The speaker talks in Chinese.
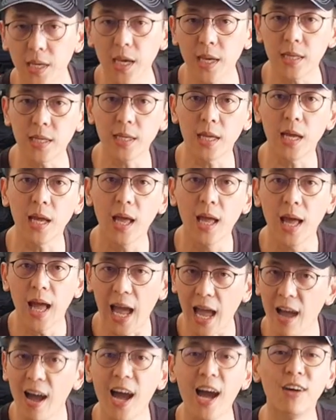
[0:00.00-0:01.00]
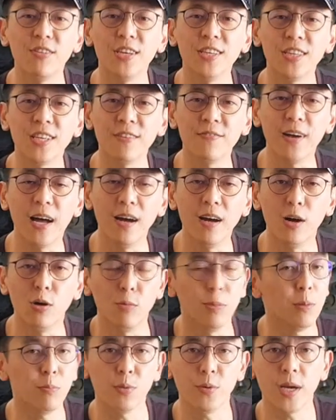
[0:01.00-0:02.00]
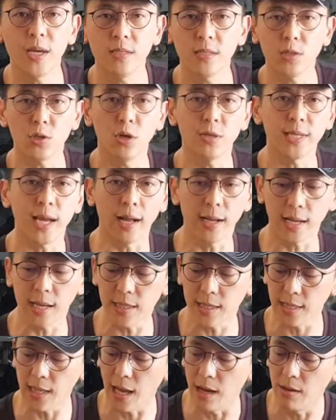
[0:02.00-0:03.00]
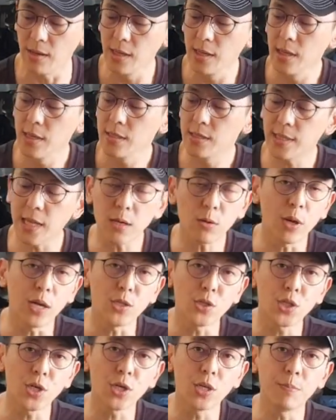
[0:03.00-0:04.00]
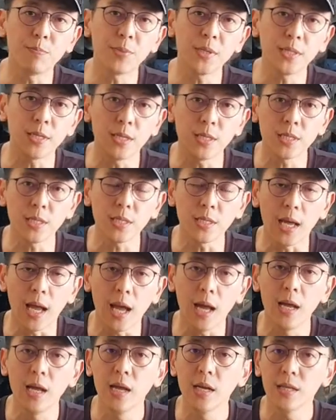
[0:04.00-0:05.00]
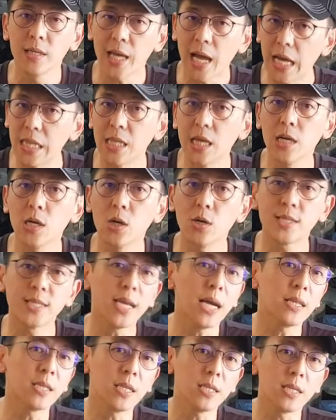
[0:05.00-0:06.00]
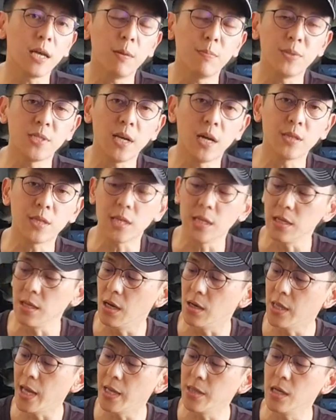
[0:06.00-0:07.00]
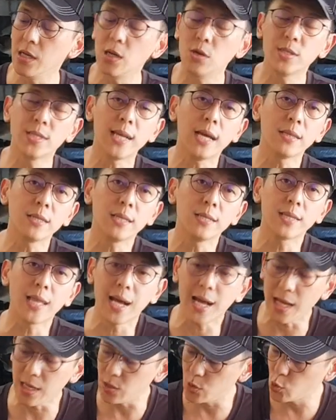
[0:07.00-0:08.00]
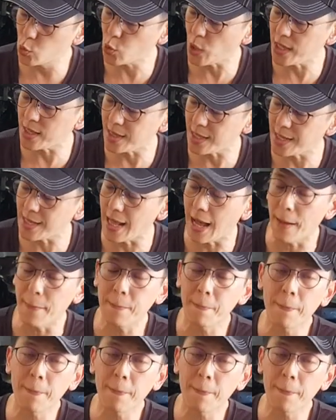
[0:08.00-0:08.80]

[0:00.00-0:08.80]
KT 还要好的地方哈，我们不会一直都讲 KT 哈。这款车的避震器啊，它能够降低到比较低哈，它能够降低大概最低的，